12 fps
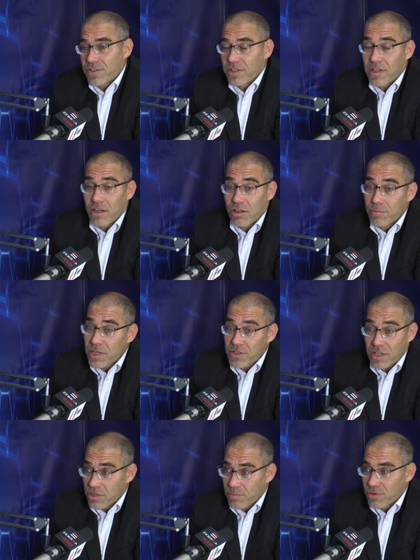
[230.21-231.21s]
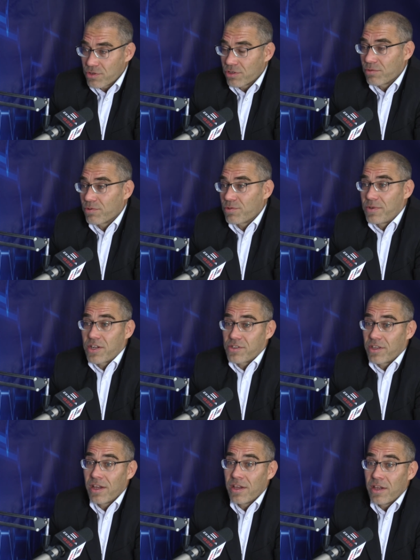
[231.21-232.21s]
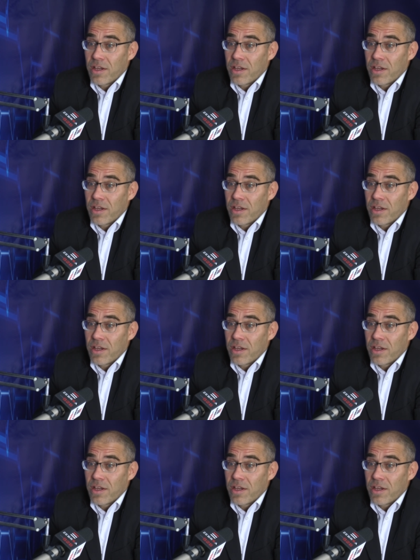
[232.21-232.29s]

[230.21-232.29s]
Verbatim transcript: właśnie dalekobieżna, czyli pociągi pośpieszne.